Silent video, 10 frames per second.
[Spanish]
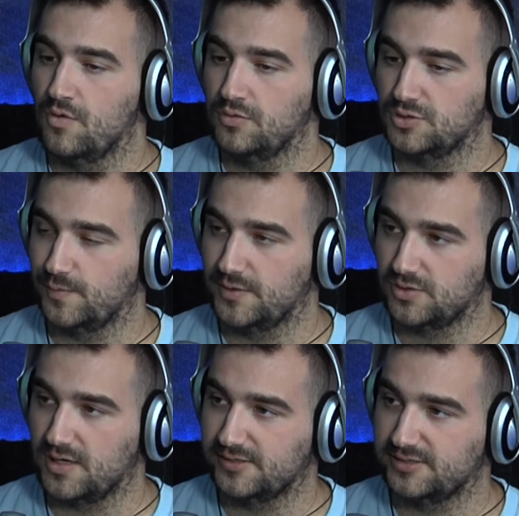muchos
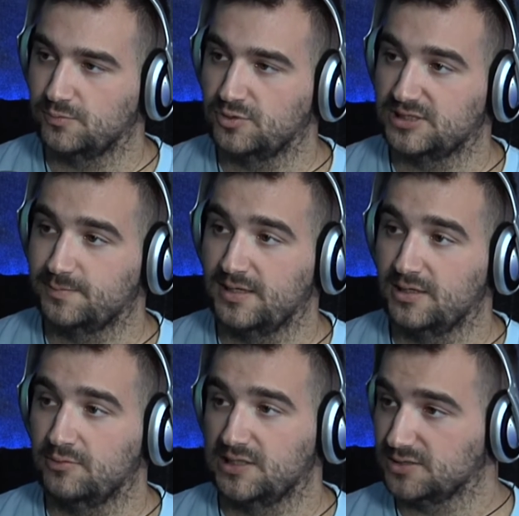personajes, muchas
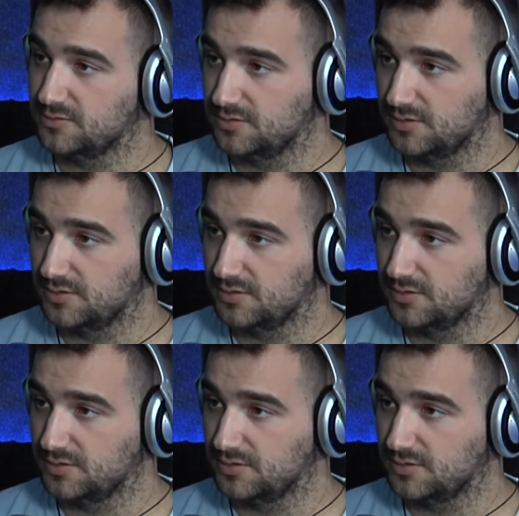películas. ¿no?